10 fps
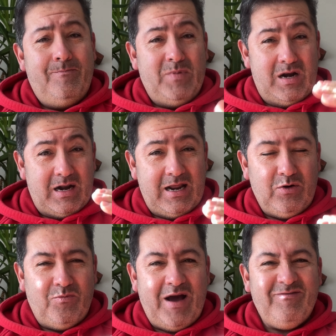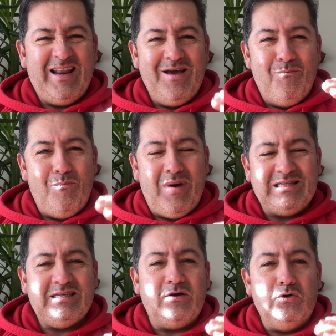renovable
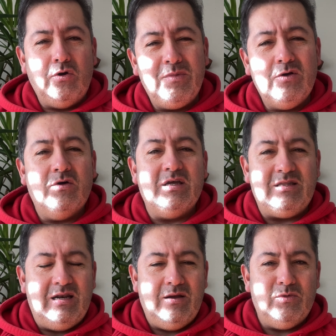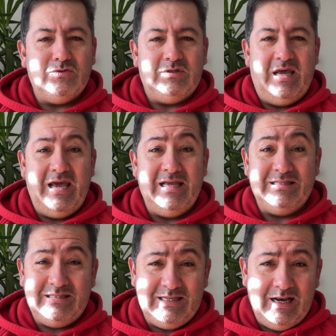más económico que tenemos
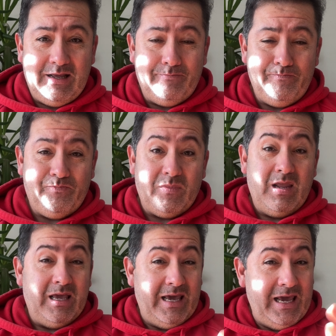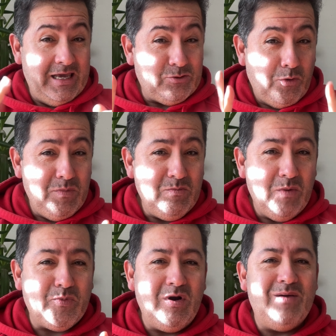en Chile. Estos
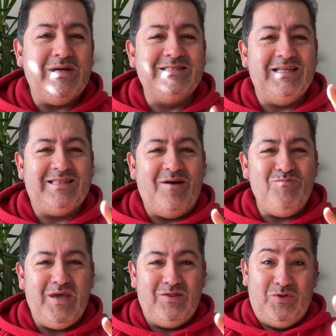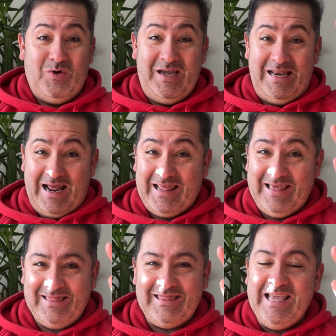mismos problemas se están viendo en
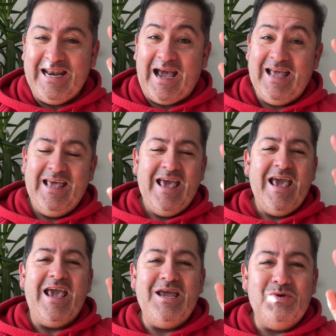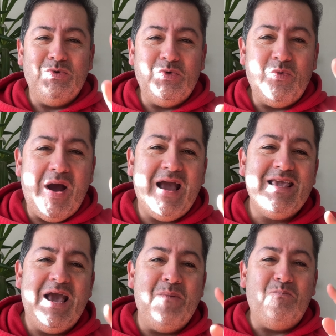Argentina, en
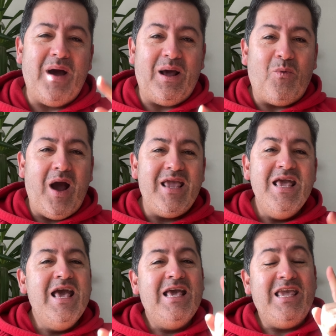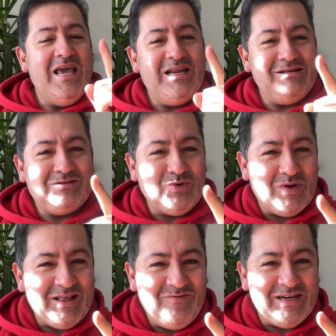Uruguay, en Paraguay y en el
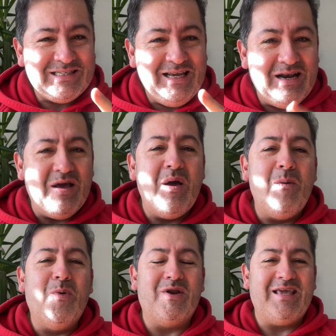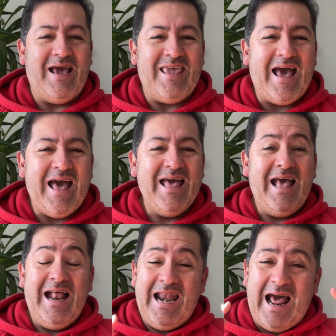sur del Brasil, porque allá
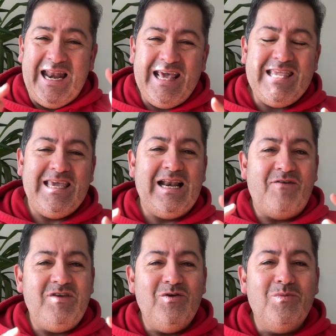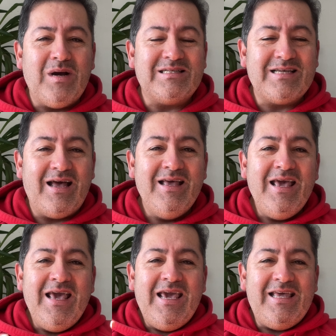la leña y la biomasa
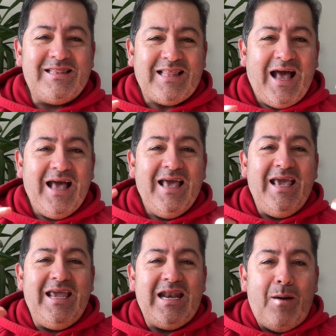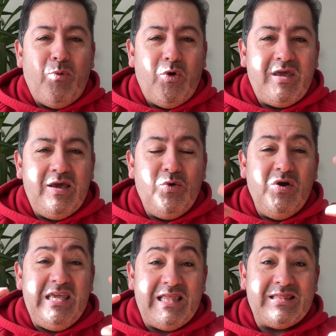está en
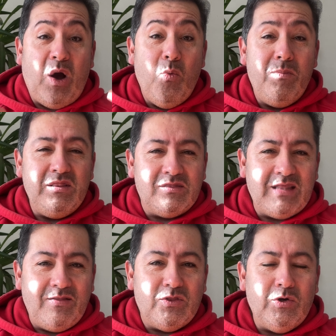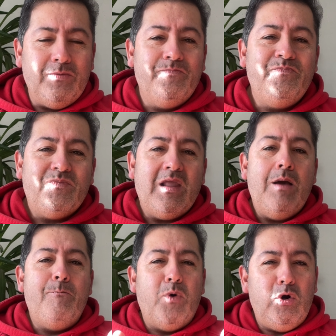apogeo y está aumentando.
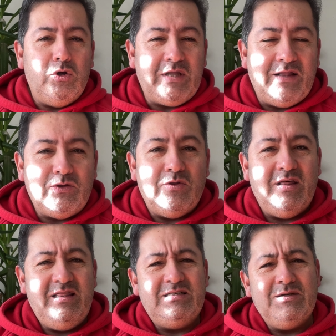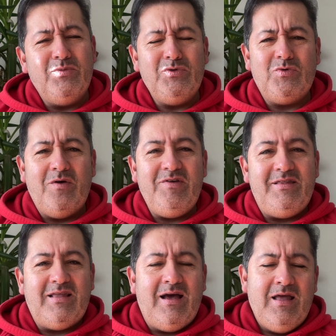Por lo tanto, desde ese punto de
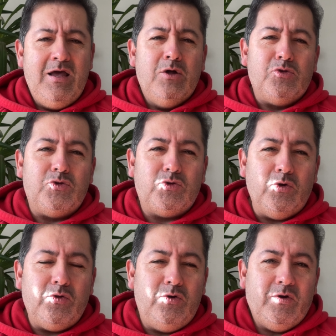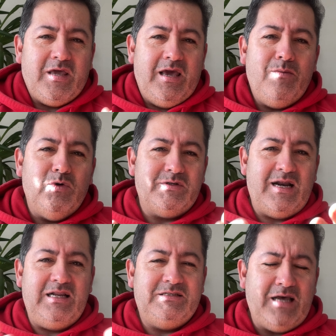vista, todo lo que hemos
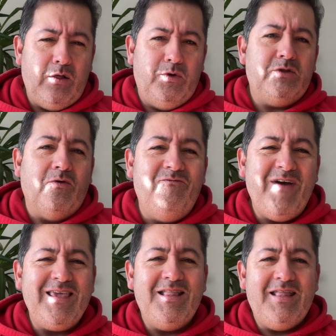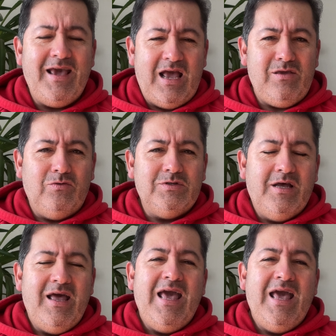realizado estos 20 años